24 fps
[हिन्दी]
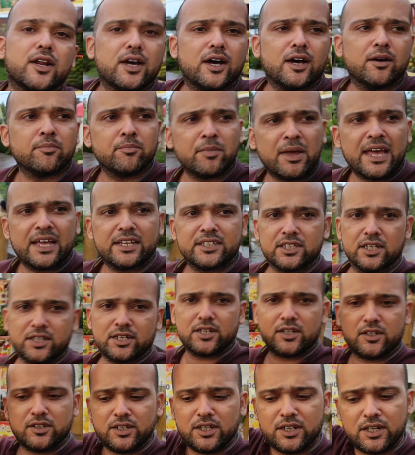अब मैं जा
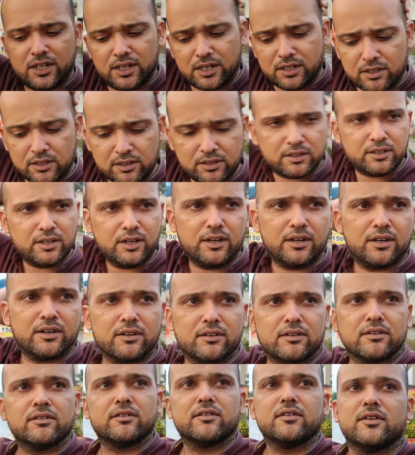रहा हूँ यार घर
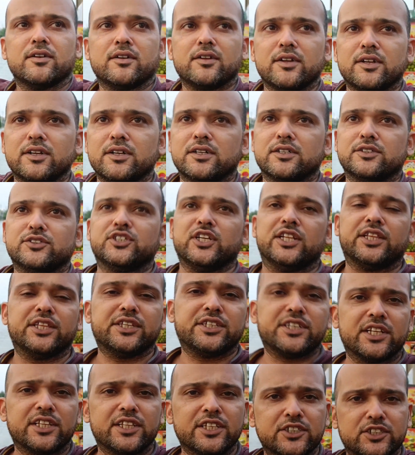जल्दी
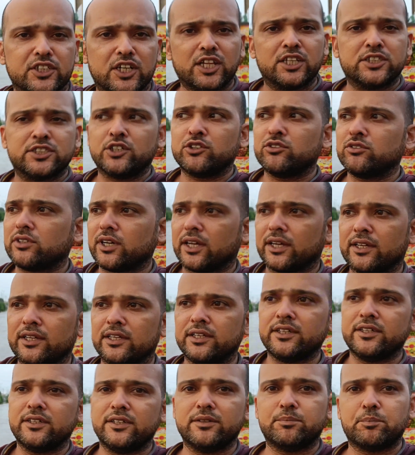जल्दी चला जाऊँ
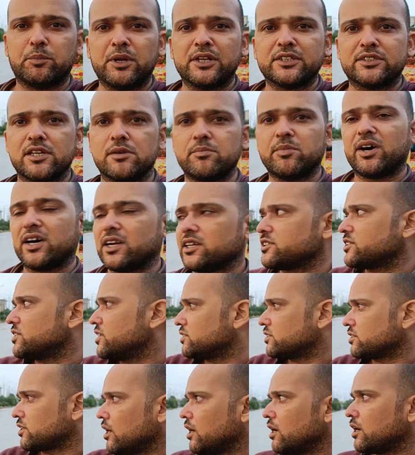कहीं फिर से बारिश में
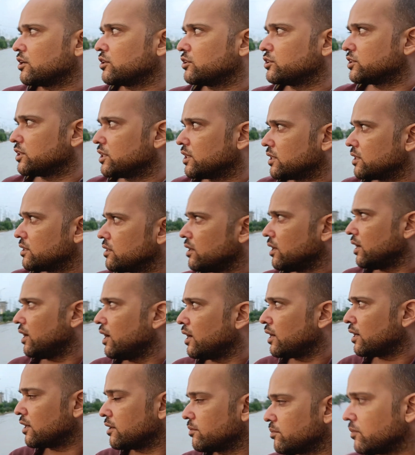स्टार्ट हो जाए
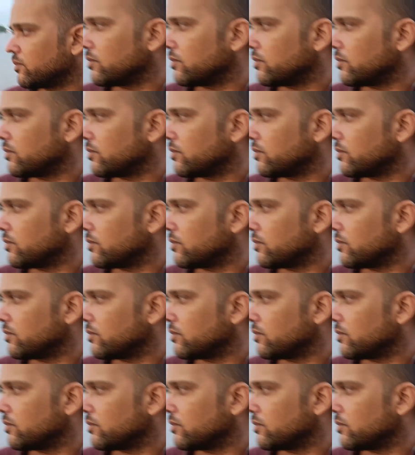अगर